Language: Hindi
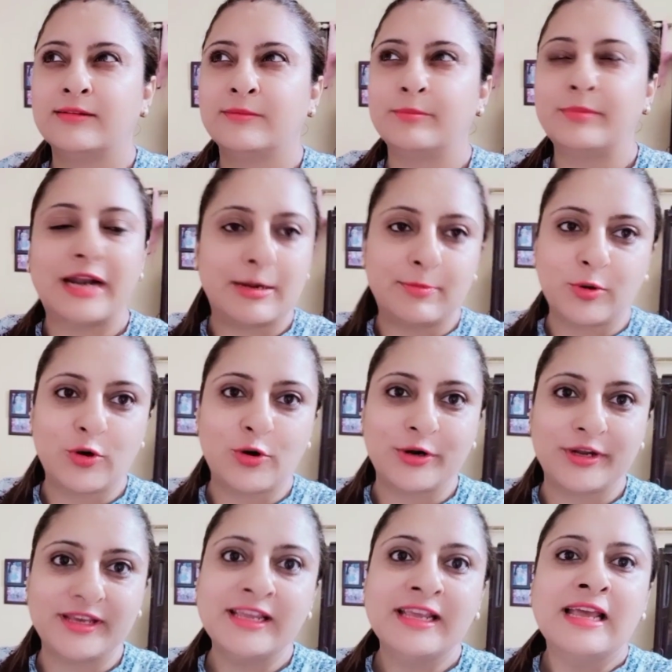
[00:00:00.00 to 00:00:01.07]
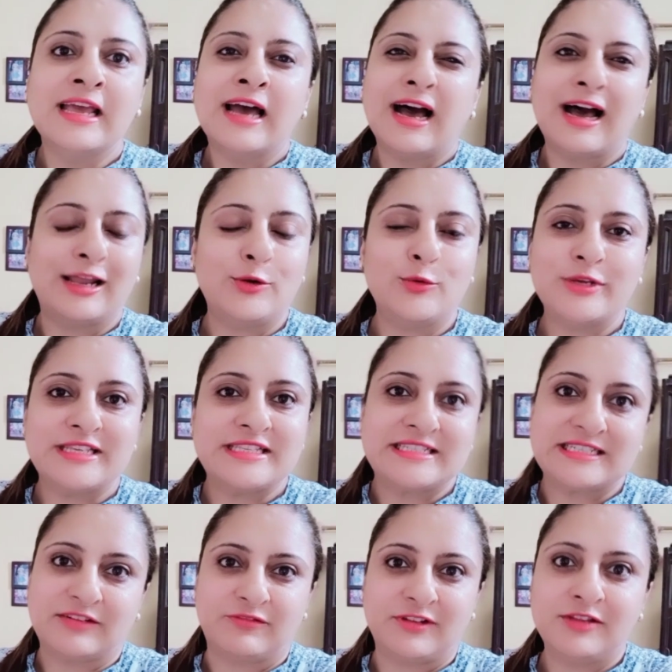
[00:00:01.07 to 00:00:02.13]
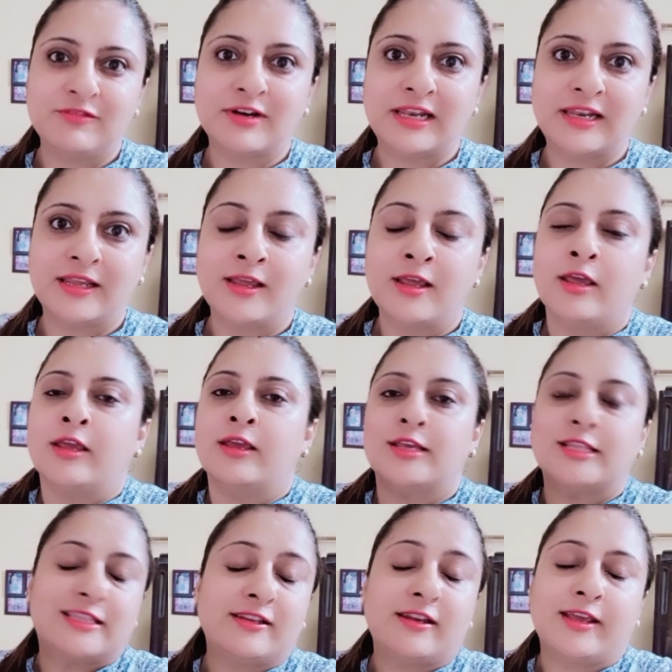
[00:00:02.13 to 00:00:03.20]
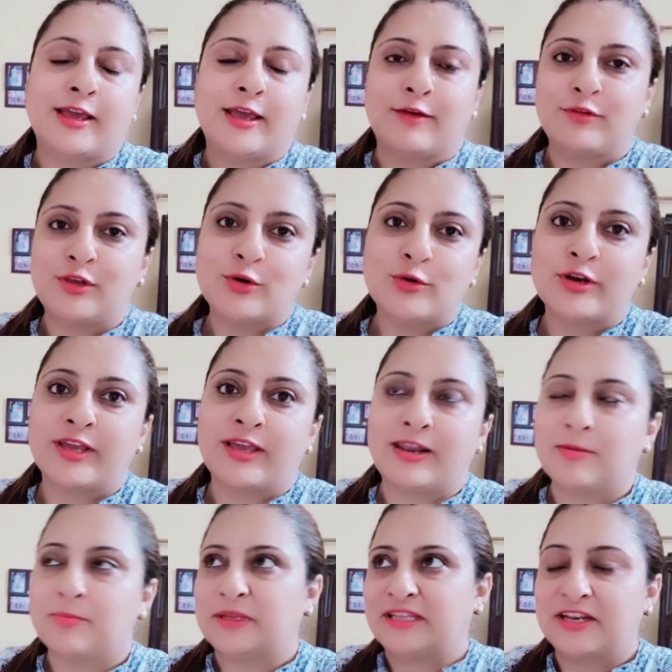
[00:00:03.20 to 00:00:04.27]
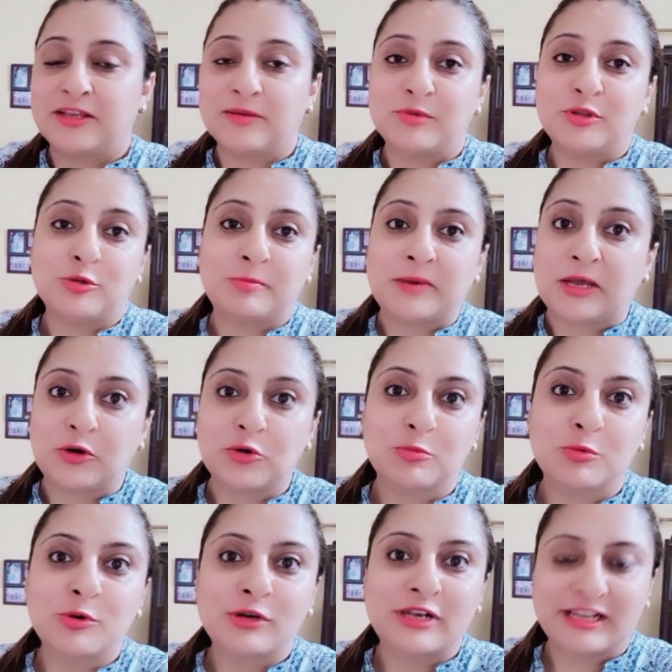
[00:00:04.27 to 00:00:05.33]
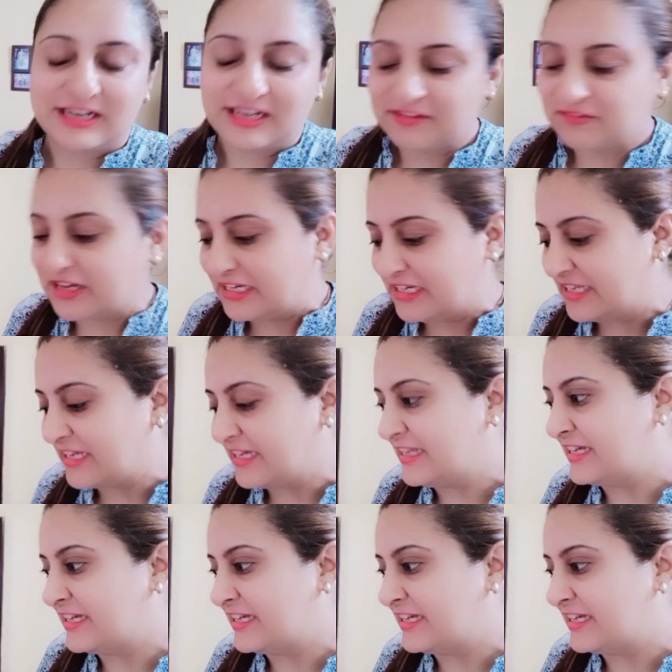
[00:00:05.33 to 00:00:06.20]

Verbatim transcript: ब्रेड पकौड़े आलू की स्टफिंग वाले इतने हैवी हो गए हैं ना पता नहीं अभी दोपहर को भूख लगने वाली है या